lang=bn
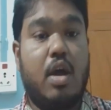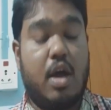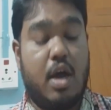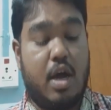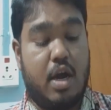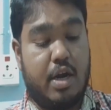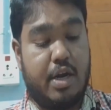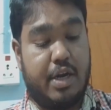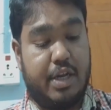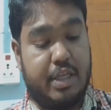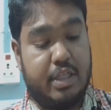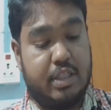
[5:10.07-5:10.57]

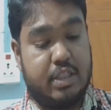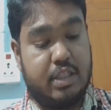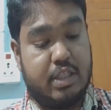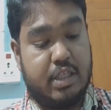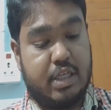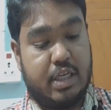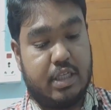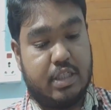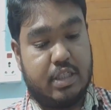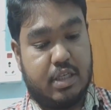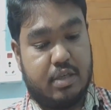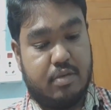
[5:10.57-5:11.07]
আর নিয়েছি
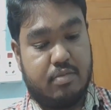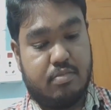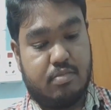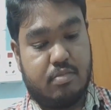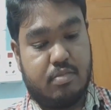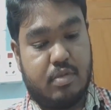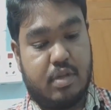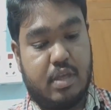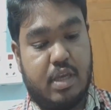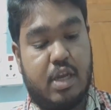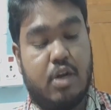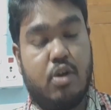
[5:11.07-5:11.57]
এই যে
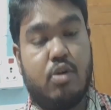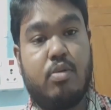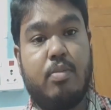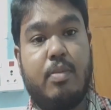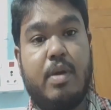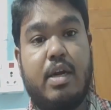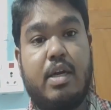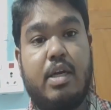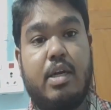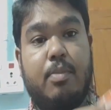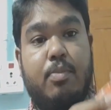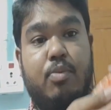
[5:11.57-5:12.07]
এরকম
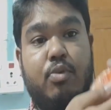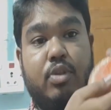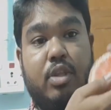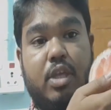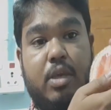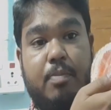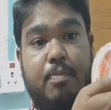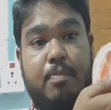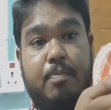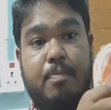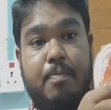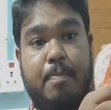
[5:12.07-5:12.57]
একটা
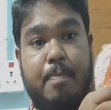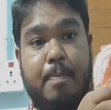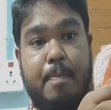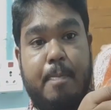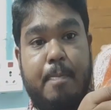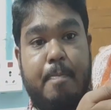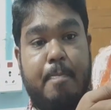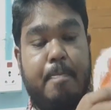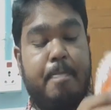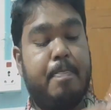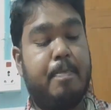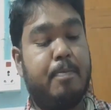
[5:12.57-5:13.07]
প্রদীপ
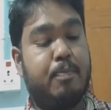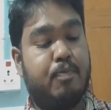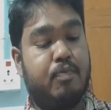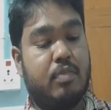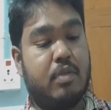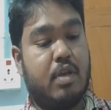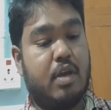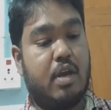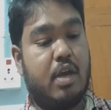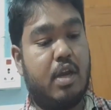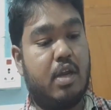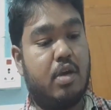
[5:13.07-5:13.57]

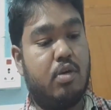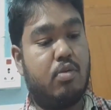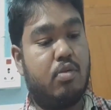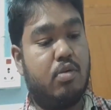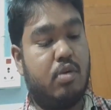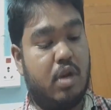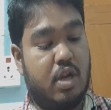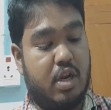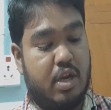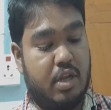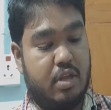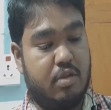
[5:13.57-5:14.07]
এটা
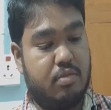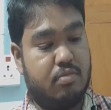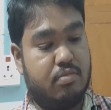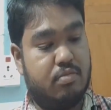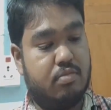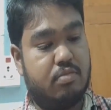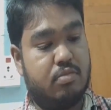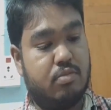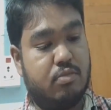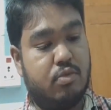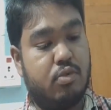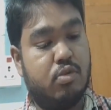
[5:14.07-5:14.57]
খোলা নেই
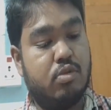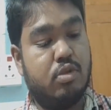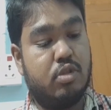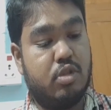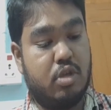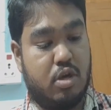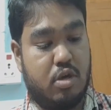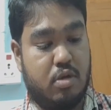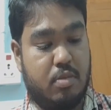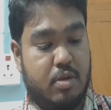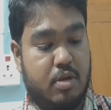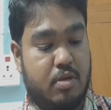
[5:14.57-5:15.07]

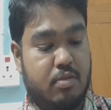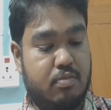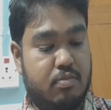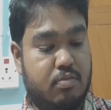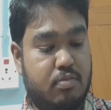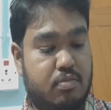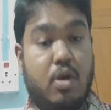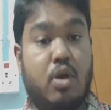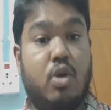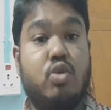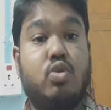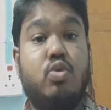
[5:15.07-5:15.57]
খুলতে হবে
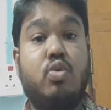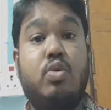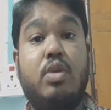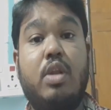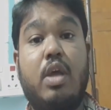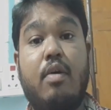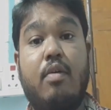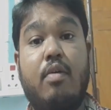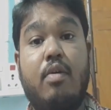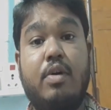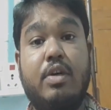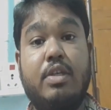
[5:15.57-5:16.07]
সো
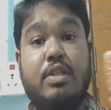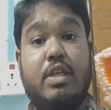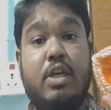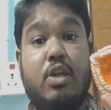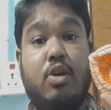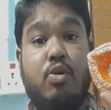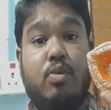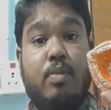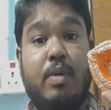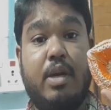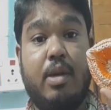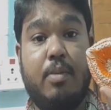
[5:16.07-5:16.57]
নেওয়া হয়েছে
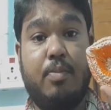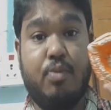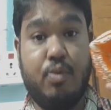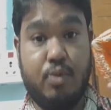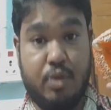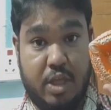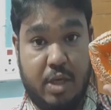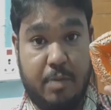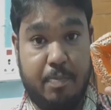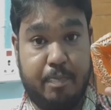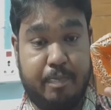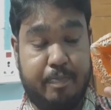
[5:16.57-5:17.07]
এরকম একটা
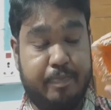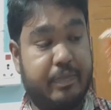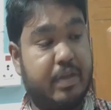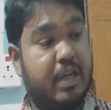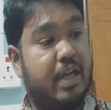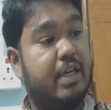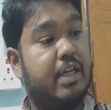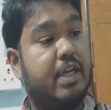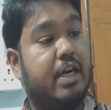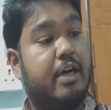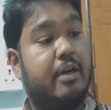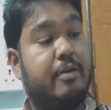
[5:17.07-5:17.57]
প্রদীপ
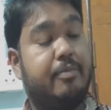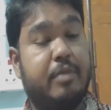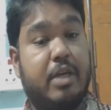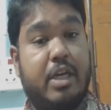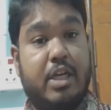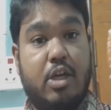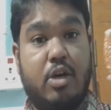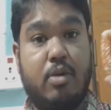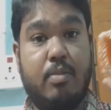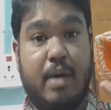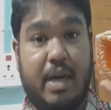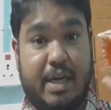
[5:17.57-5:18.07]
এটা
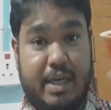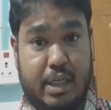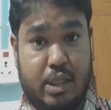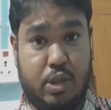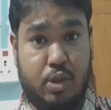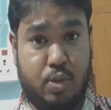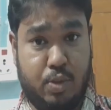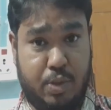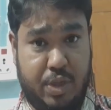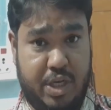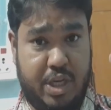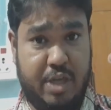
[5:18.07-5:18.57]
এটাও
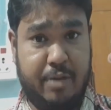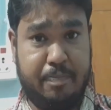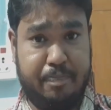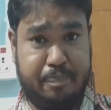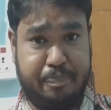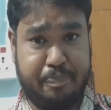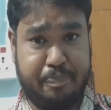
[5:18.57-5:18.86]
মাটির তৈরি